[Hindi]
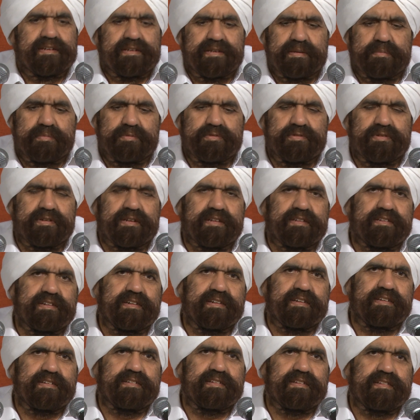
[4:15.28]
जब उस
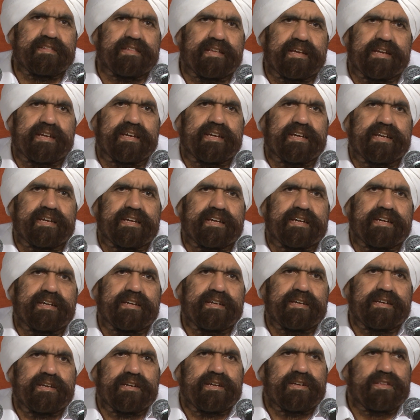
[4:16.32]
नज़रिए से देखेंगे
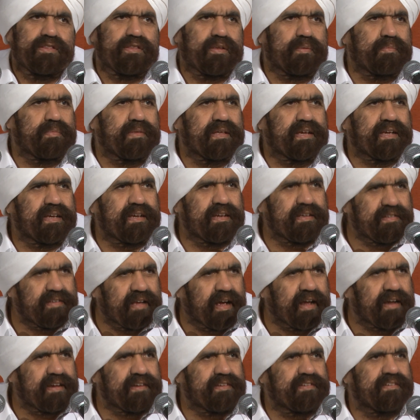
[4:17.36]
तो हम देखेंगे
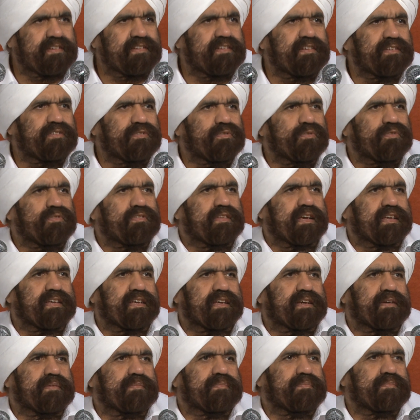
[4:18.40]
सारी चीज़ें सुखदाई
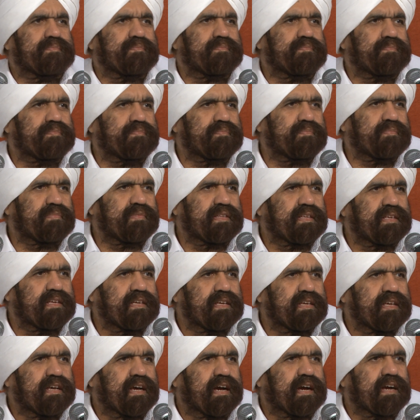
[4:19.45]
हैं
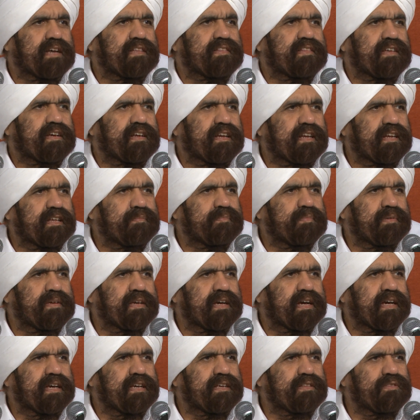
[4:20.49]
अगर तकलीफ भी
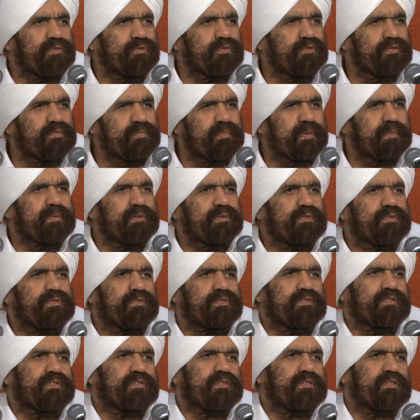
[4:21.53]
आई तो उसमें भी
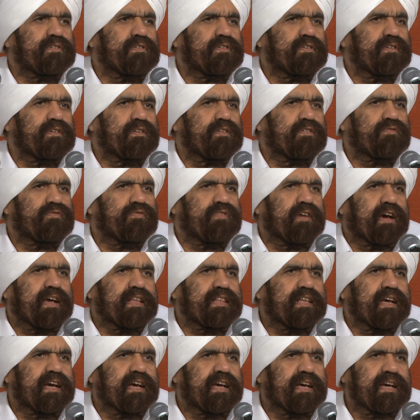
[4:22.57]
कुछ
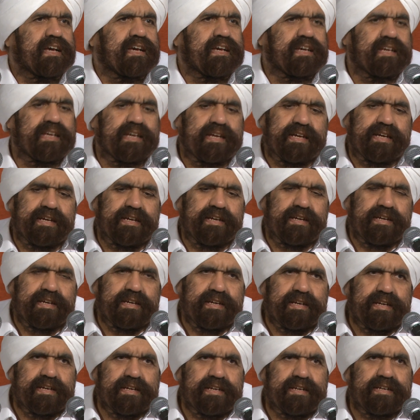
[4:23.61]
फायदा है कि
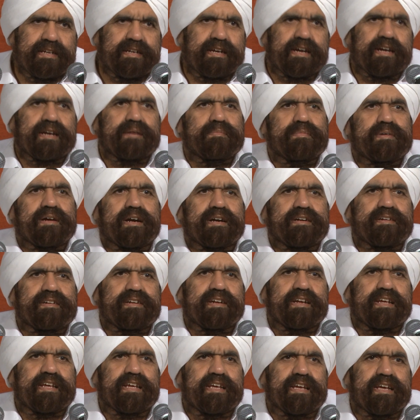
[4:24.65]
कर्म कट
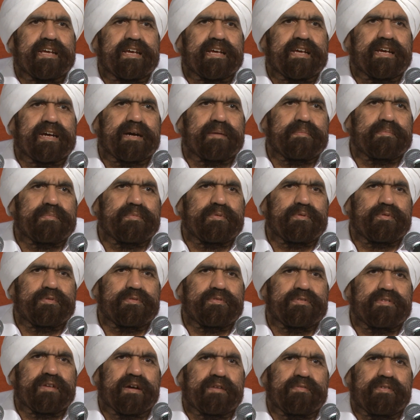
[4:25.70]
रहे हैं हम
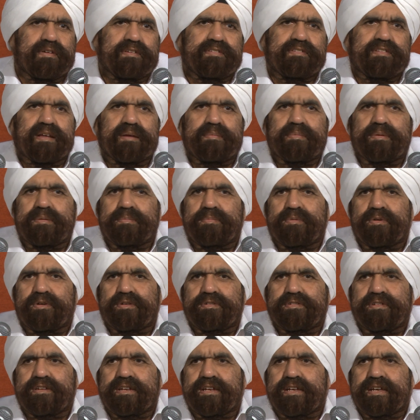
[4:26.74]
उस अवस्था पर
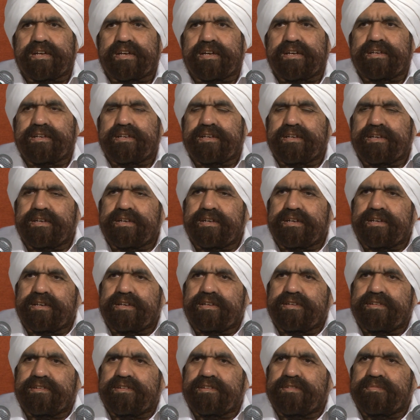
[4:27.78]
पहुंच रहे हैं
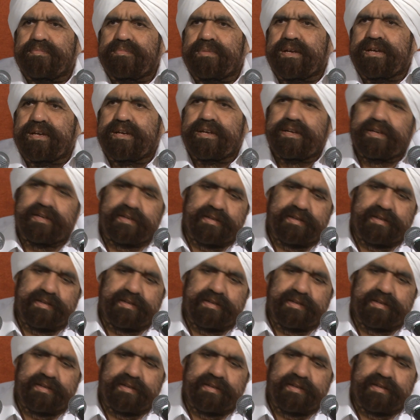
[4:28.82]
जिसमें